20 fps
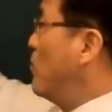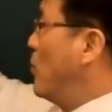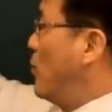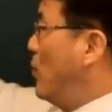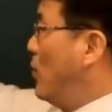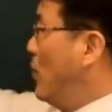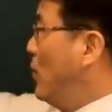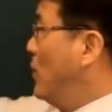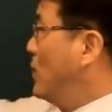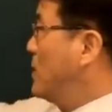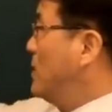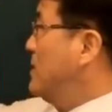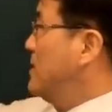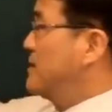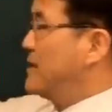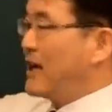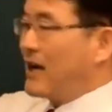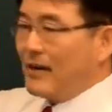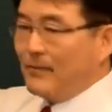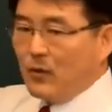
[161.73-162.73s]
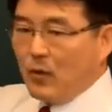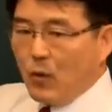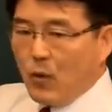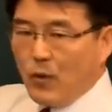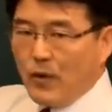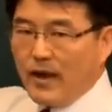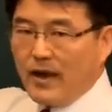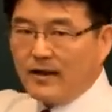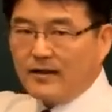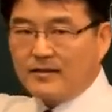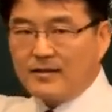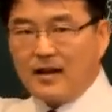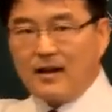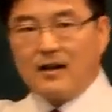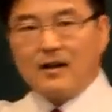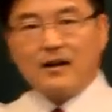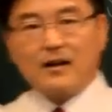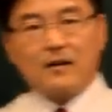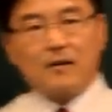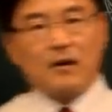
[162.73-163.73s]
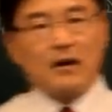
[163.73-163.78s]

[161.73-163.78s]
모든 사람은 오행상